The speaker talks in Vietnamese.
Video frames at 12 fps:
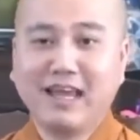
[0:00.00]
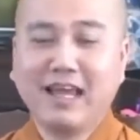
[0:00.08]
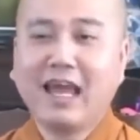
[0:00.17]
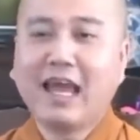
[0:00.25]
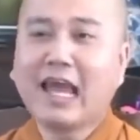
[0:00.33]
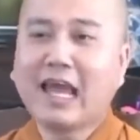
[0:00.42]

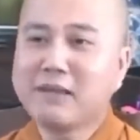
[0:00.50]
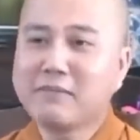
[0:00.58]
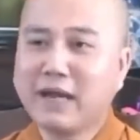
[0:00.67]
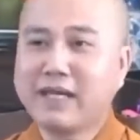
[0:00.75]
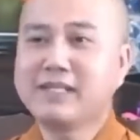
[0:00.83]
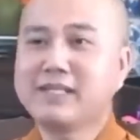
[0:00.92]
hai
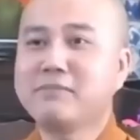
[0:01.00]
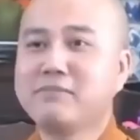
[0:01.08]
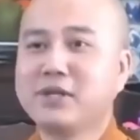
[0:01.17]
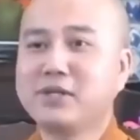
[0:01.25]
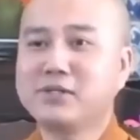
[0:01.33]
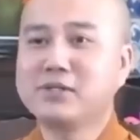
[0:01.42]
bảy năm
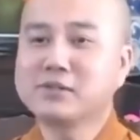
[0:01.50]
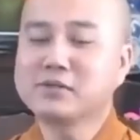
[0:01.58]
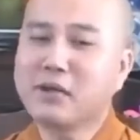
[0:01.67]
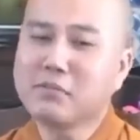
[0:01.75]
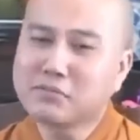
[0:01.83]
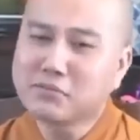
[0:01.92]
về trước
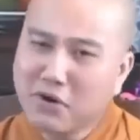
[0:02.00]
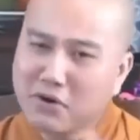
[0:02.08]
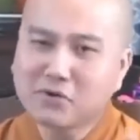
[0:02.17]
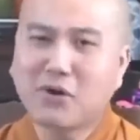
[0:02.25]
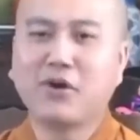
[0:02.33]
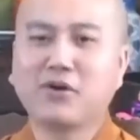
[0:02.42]
tóc con
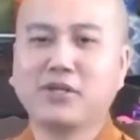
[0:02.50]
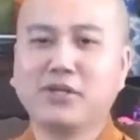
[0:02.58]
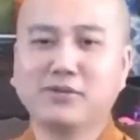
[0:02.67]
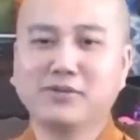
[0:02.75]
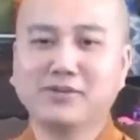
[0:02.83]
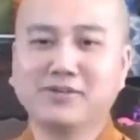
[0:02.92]
còn
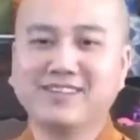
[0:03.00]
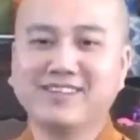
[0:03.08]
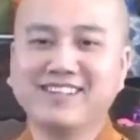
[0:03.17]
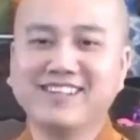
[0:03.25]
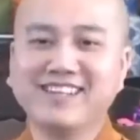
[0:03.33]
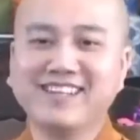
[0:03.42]
nhiều
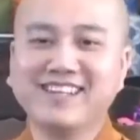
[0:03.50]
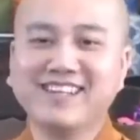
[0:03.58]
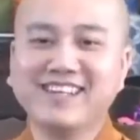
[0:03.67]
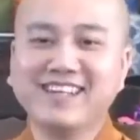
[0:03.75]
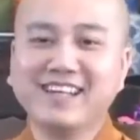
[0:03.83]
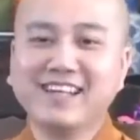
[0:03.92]

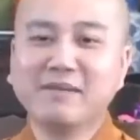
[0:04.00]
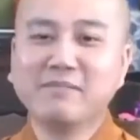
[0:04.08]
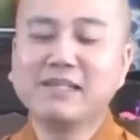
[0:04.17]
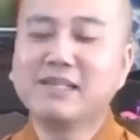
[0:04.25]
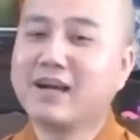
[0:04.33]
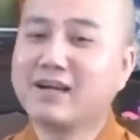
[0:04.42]
bây
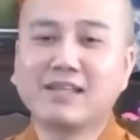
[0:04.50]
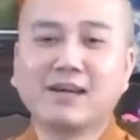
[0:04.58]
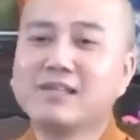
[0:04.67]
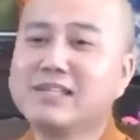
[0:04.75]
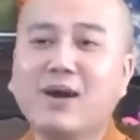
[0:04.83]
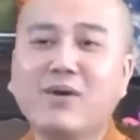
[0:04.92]
giờ sáu
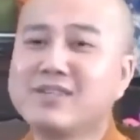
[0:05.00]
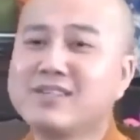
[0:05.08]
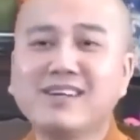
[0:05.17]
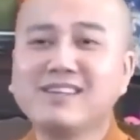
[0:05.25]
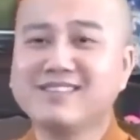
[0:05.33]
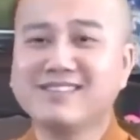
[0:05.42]
đi đâu hết
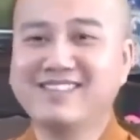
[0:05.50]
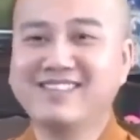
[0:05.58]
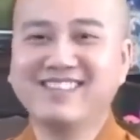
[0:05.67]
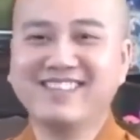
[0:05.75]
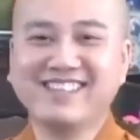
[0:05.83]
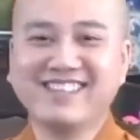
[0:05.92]
trơn
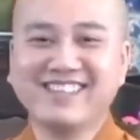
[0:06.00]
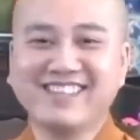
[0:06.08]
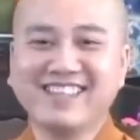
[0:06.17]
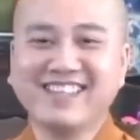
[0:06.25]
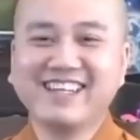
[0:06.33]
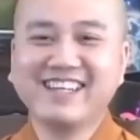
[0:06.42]

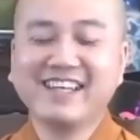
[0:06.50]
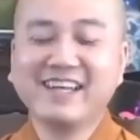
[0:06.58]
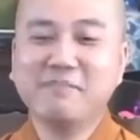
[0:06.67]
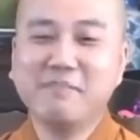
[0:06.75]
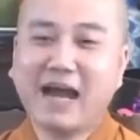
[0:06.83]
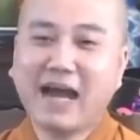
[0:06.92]

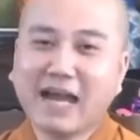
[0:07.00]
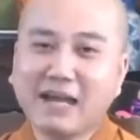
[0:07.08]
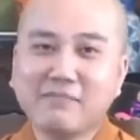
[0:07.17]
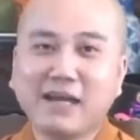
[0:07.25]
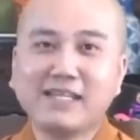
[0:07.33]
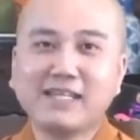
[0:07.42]
mà
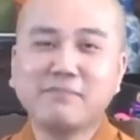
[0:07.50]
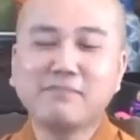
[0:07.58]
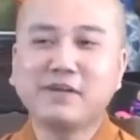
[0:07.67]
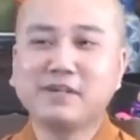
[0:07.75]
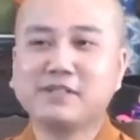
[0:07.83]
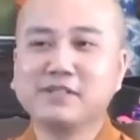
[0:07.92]
27 năm
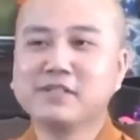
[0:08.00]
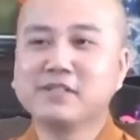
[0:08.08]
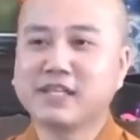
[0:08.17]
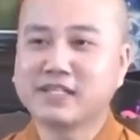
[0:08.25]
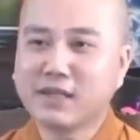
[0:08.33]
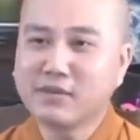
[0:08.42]
về trước là
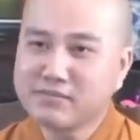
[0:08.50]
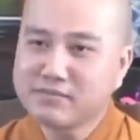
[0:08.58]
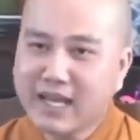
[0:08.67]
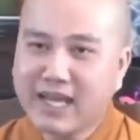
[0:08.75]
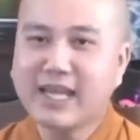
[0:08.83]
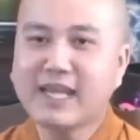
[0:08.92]
tóc
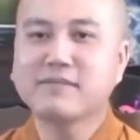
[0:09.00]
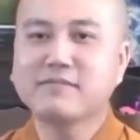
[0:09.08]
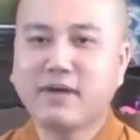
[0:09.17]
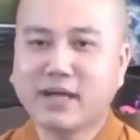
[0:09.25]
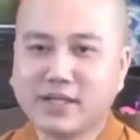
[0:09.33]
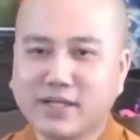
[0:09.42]
đen
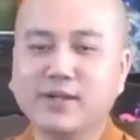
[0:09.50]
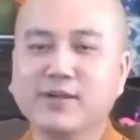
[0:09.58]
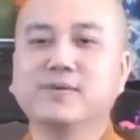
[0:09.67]
mà nhiều